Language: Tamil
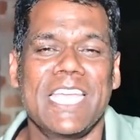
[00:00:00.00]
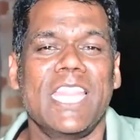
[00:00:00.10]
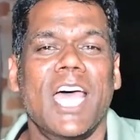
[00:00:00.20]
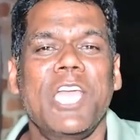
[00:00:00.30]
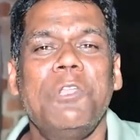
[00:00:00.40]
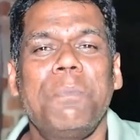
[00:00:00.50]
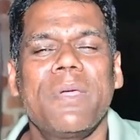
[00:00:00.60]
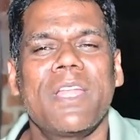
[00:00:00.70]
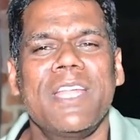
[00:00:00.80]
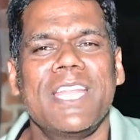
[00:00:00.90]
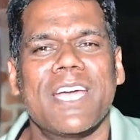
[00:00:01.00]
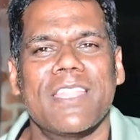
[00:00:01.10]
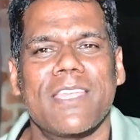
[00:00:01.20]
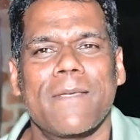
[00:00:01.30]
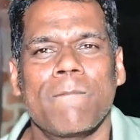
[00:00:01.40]
இந்த ஐரோப்பியர்களின்
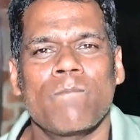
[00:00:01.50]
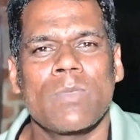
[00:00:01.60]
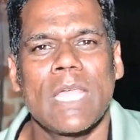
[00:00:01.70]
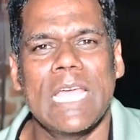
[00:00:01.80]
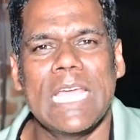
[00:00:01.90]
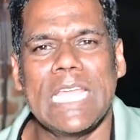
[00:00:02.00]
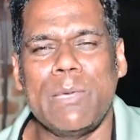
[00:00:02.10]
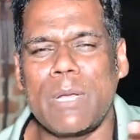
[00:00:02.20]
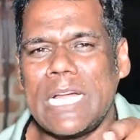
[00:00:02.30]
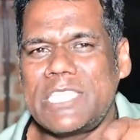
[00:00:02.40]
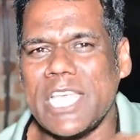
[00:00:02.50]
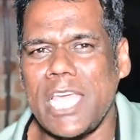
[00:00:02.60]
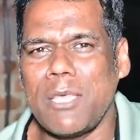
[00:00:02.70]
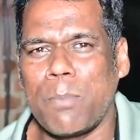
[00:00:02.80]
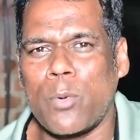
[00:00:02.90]
கதை இவர்கள்
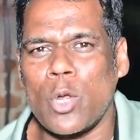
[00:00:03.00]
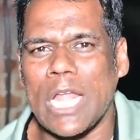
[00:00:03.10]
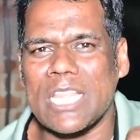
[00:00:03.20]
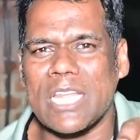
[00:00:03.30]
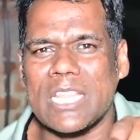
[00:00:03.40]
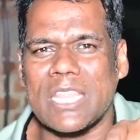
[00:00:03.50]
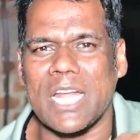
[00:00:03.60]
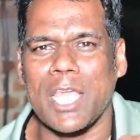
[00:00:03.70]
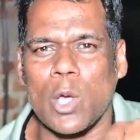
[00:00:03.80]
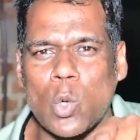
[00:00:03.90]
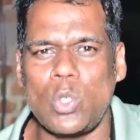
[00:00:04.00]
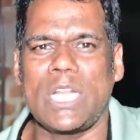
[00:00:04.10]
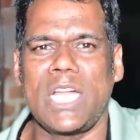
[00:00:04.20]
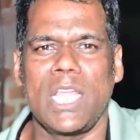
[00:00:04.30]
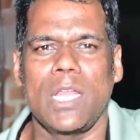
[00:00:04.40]
செய்த பொருளாதார தடை
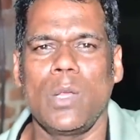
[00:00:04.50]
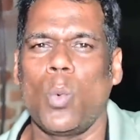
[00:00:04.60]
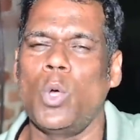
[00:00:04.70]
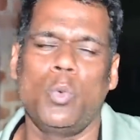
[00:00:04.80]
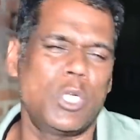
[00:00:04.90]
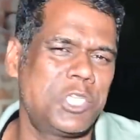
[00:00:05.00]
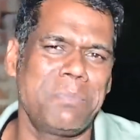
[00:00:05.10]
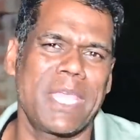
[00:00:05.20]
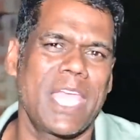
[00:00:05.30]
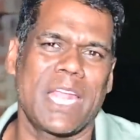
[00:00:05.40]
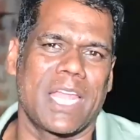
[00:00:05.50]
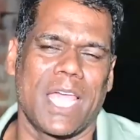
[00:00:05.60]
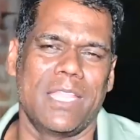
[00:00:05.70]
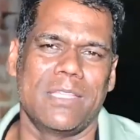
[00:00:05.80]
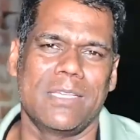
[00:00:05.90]
கூட்டணியில் ஒரு ஒற்றுமையே
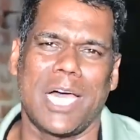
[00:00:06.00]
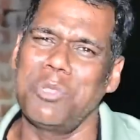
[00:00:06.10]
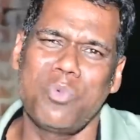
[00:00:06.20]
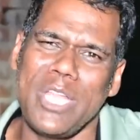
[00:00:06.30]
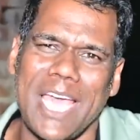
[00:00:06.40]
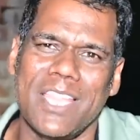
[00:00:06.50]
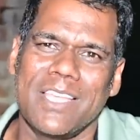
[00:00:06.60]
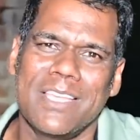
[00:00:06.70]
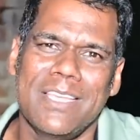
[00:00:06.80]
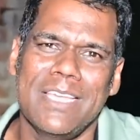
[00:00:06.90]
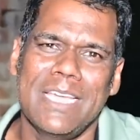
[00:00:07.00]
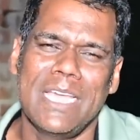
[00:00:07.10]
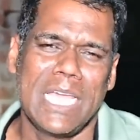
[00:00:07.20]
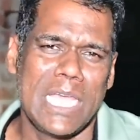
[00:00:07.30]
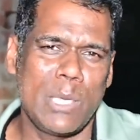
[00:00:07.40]
கிடையாது அது முடியாது
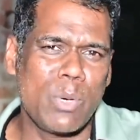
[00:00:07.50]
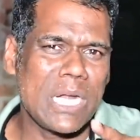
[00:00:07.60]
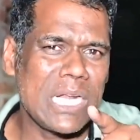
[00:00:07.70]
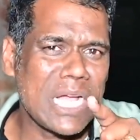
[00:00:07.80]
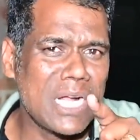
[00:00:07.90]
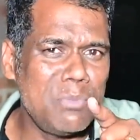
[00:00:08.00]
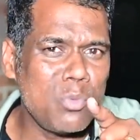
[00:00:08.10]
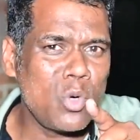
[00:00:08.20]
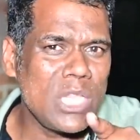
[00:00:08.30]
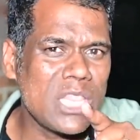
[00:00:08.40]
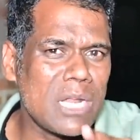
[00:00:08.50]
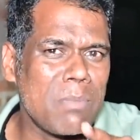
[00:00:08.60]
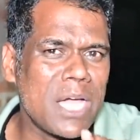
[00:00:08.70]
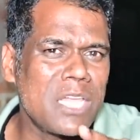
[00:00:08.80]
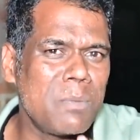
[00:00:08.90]
இவர்கள்
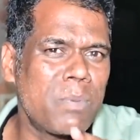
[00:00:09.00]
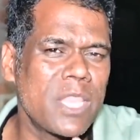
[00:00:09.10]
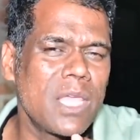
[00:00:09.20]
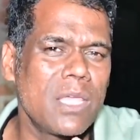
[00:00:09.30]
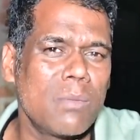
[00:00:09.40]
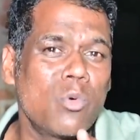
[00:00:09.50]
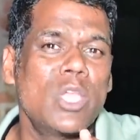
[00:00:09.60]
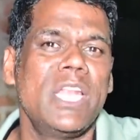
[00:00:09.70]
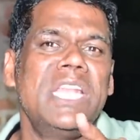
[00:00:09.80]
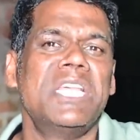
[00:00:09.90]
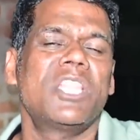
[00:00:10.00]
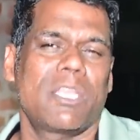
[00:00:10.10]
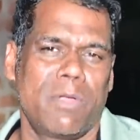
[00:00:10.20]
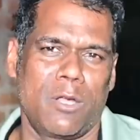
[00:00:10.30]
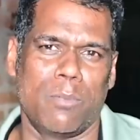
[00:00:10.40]
கண்மூடித்தனமாக இருப்பதை முதலில்
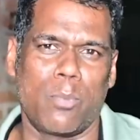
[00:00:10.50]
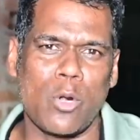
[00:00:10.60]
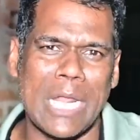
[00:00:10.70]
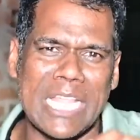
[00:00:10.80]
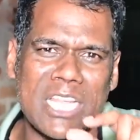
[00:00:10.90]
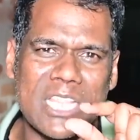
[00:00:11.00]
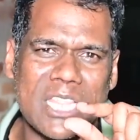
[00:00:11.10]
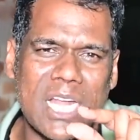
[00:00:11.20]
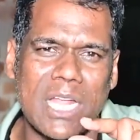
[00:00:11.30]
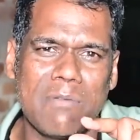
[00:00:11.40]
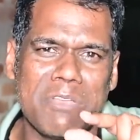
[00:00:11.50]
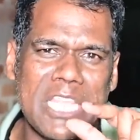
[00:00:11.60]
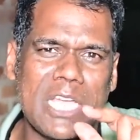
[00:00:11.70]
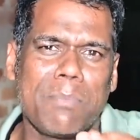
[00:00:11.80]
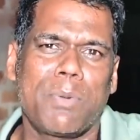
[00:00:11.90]
நிறுத்த வேண்டும் பொருளாதார தடைகள்
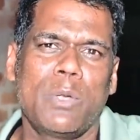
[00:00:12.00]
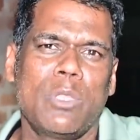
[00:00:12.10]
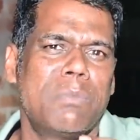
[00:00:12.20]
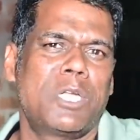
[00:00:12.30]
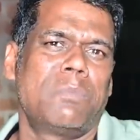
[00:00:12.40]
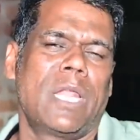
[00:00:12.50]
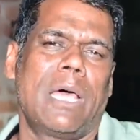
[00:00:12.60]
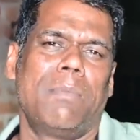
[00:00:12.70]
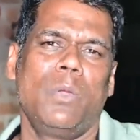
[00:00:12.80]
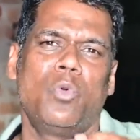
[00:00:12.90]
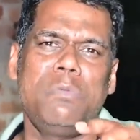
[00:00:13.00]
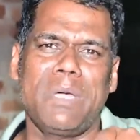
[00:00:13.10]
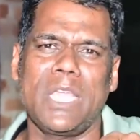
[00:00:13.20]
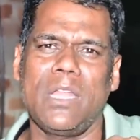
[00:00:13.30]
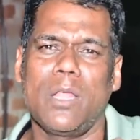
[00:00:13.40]
விதிக்கப்படுவது மட்டுமல்லாமல்
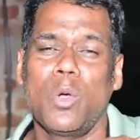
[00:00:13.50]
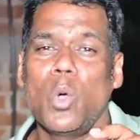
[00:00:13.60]
உண்மையில்